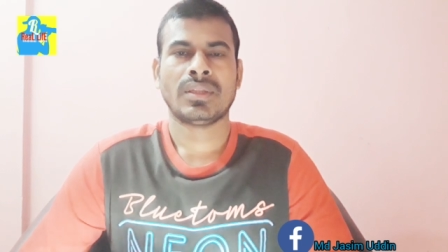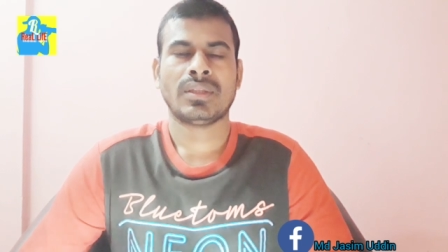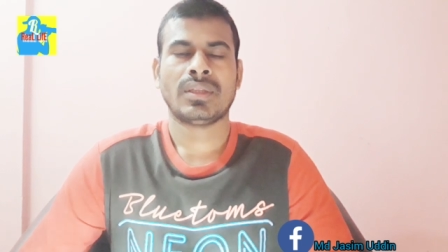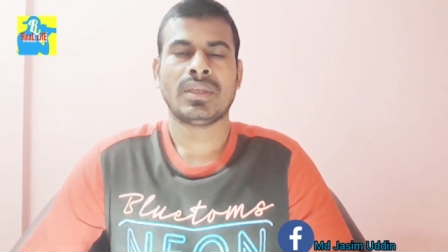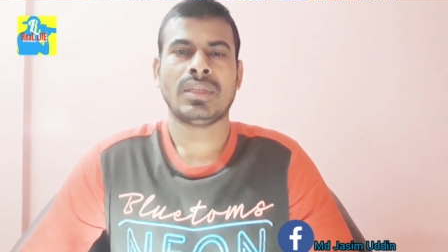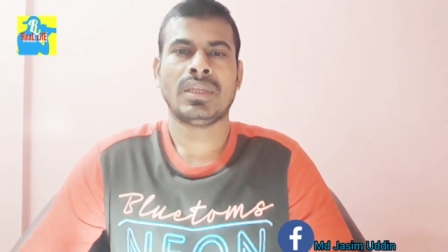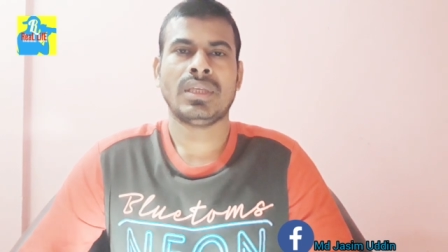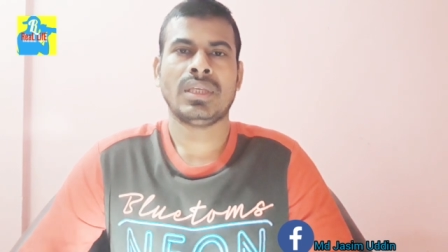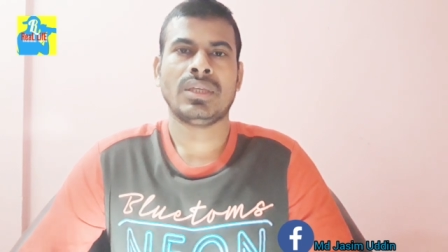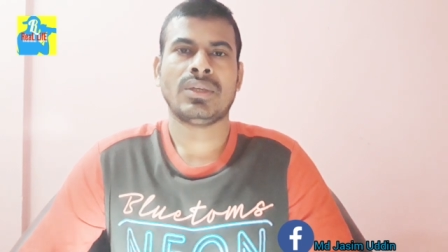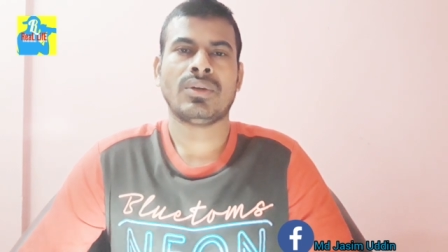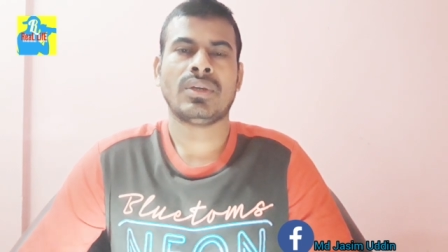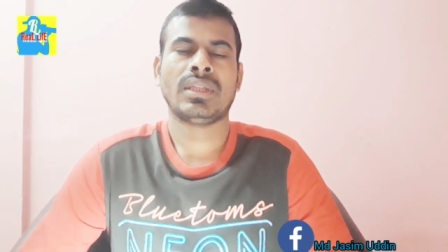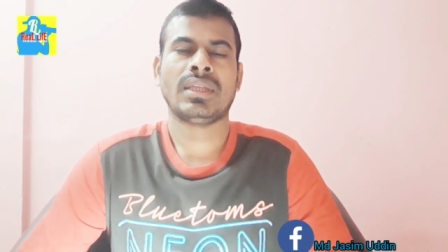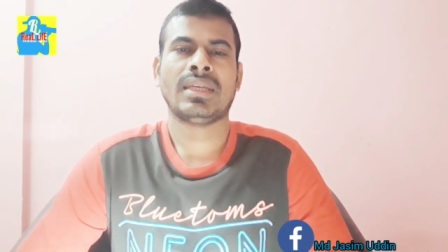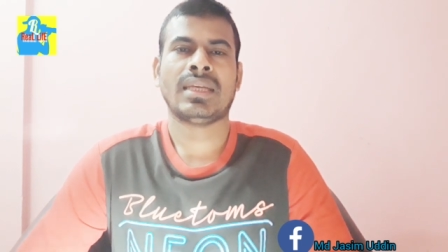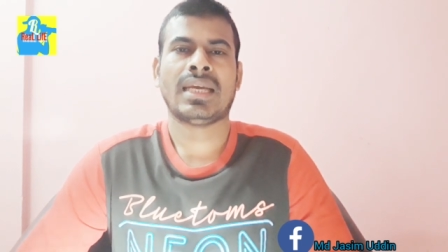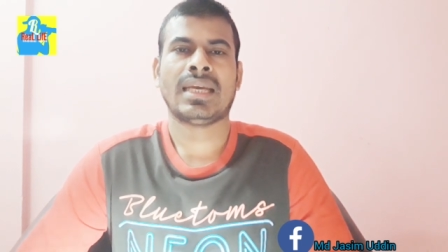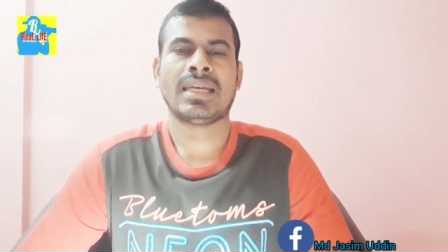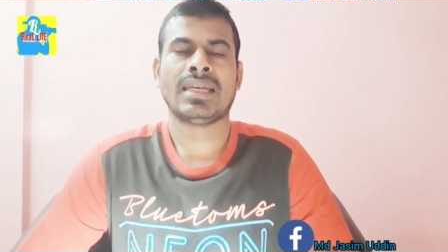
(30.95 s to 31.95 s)
তিনি
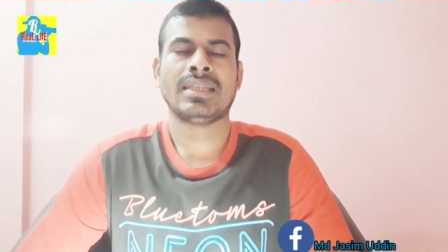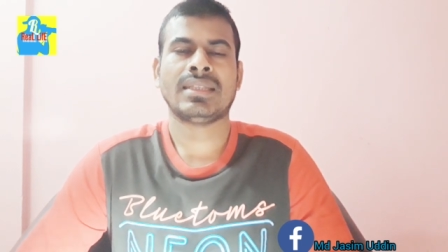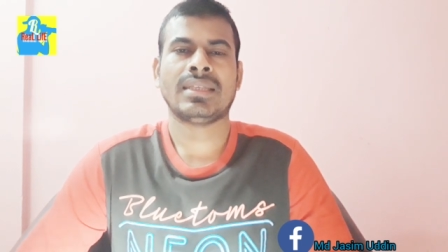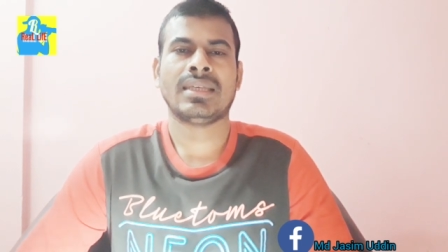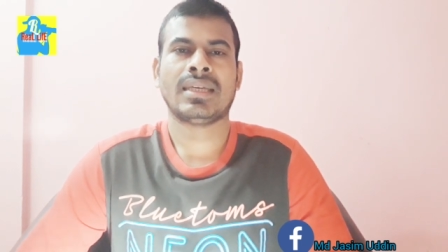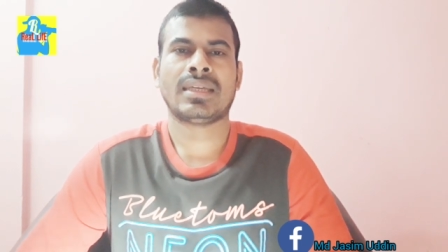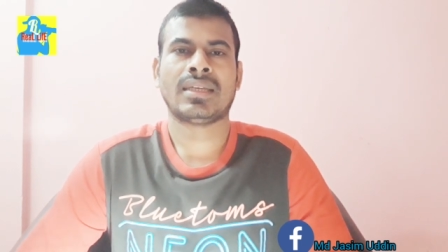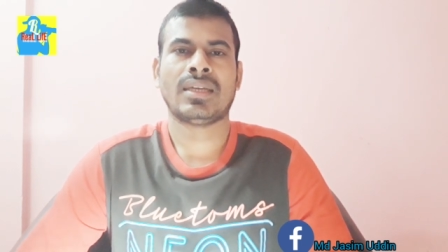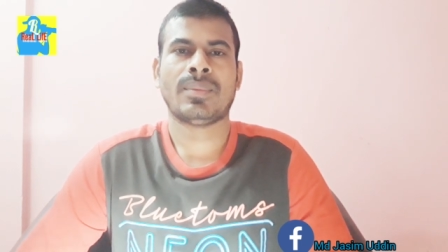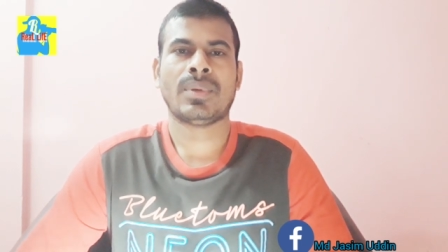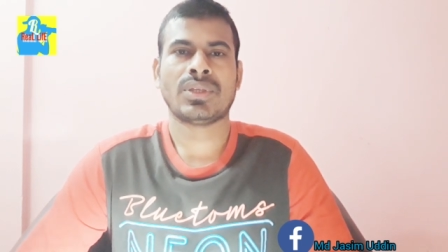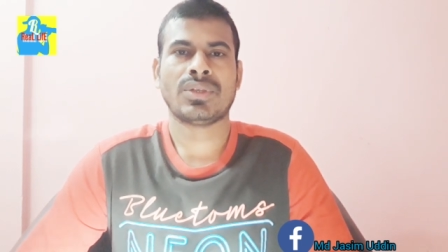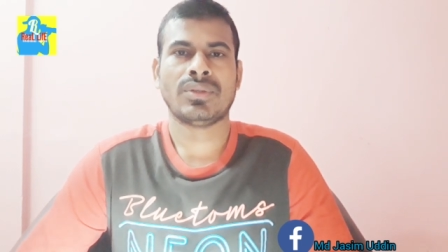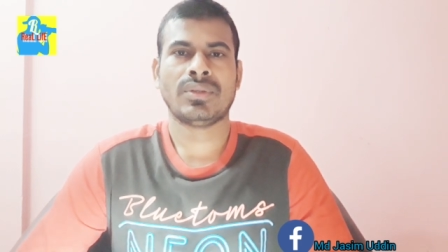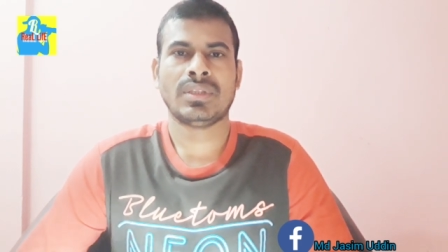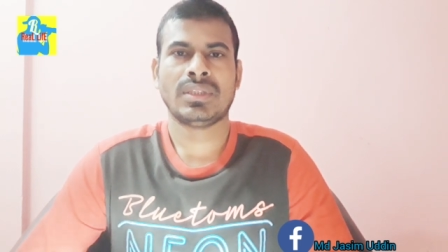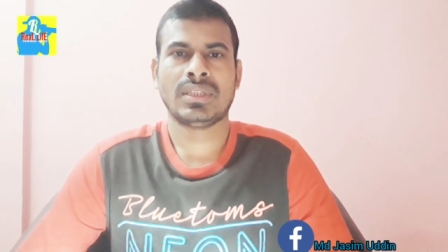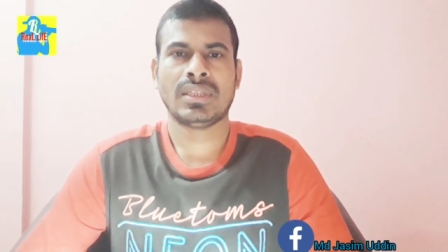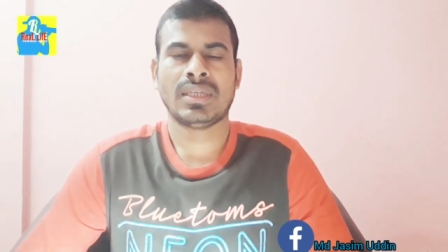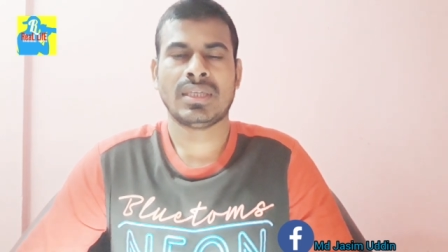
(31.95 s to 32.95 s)
কয়েকদিন আগে যে একটা ভাষণ
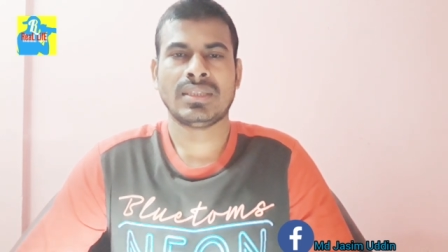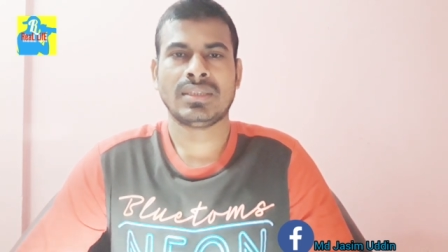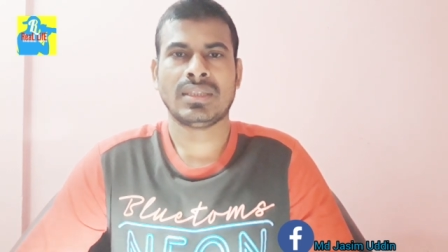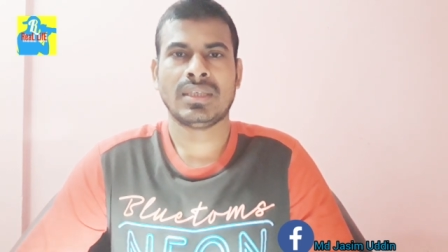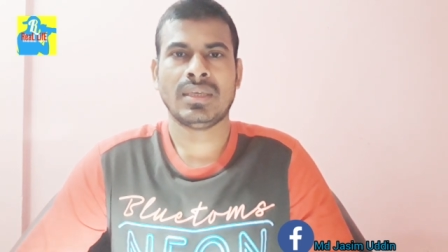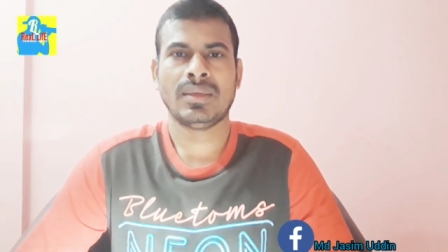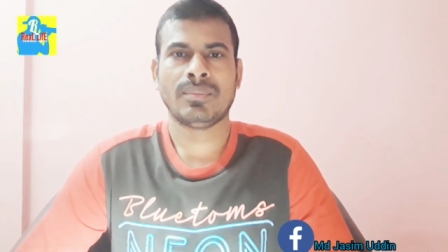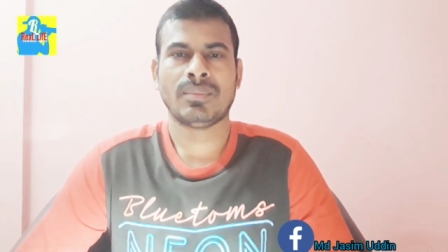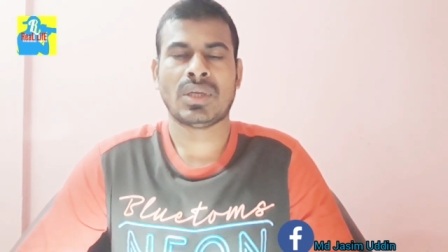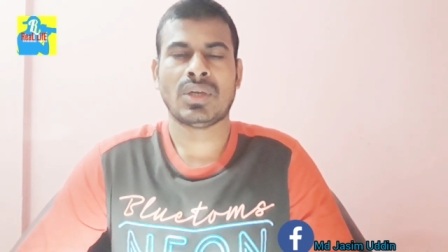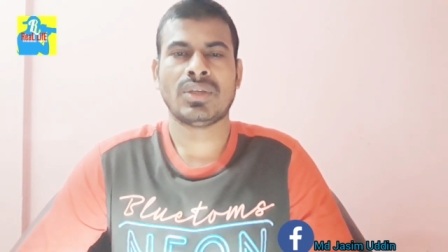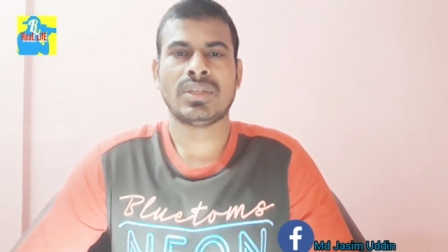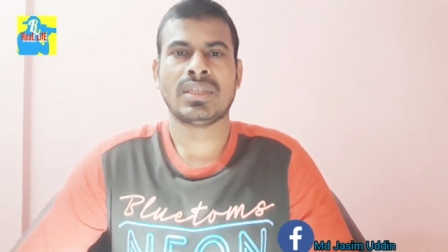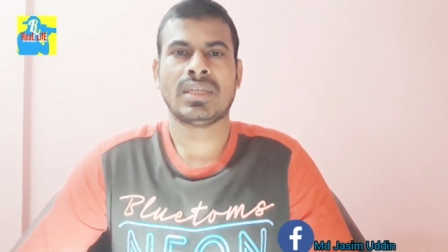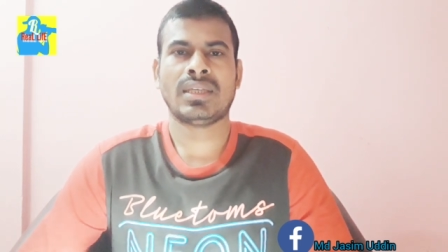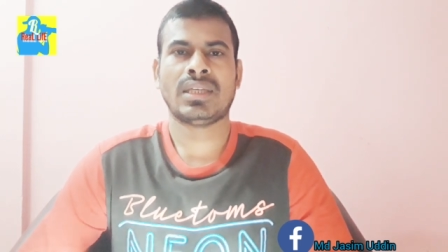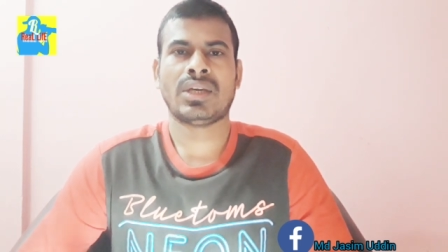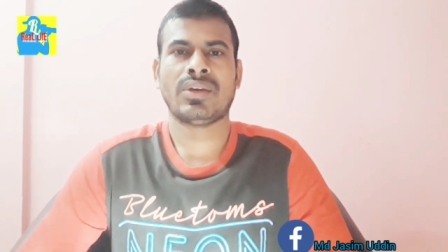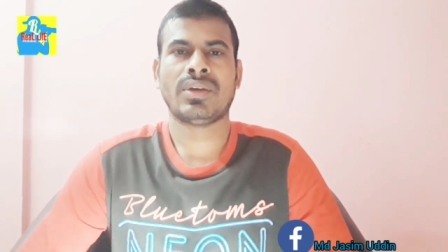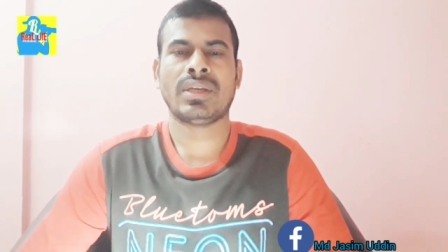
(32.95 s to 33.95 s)
দিয়েছিলেন যে
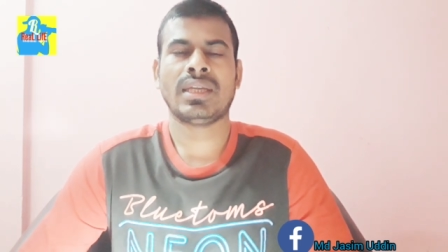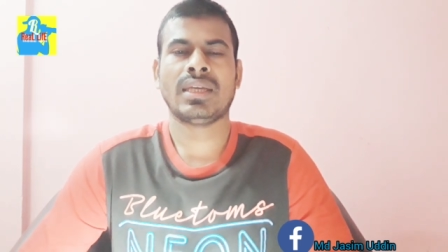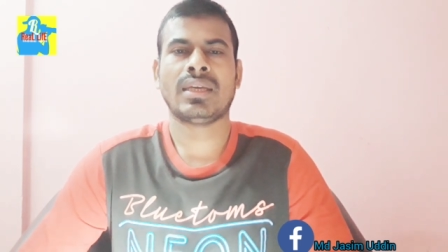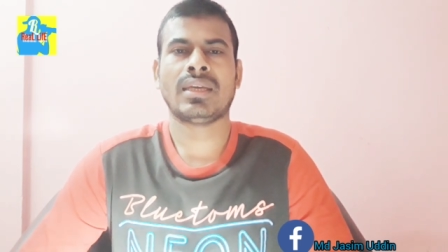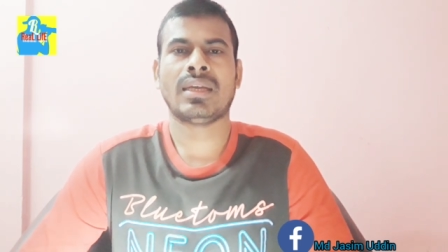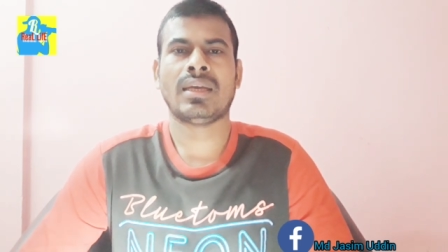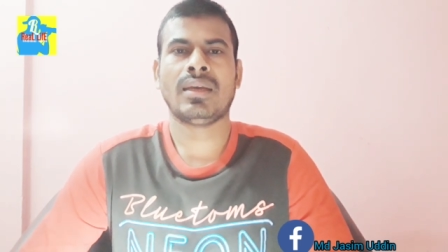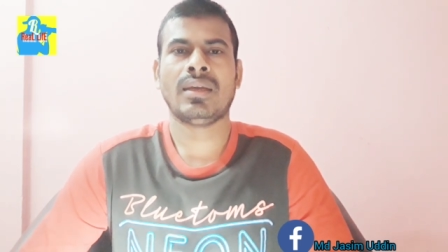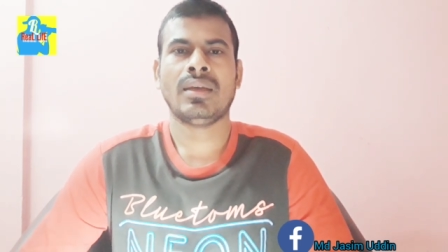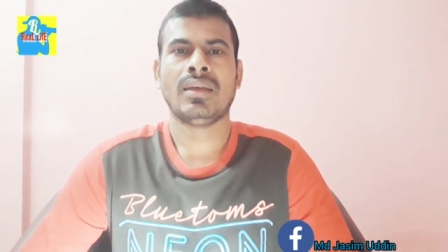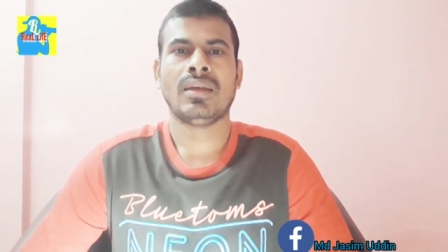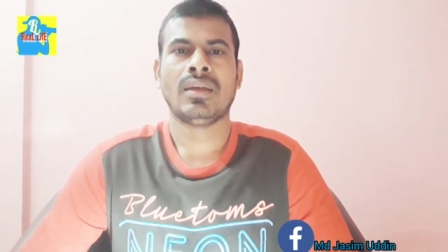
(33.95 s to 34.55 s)
মালয়েশিয়ার নাগরিকরা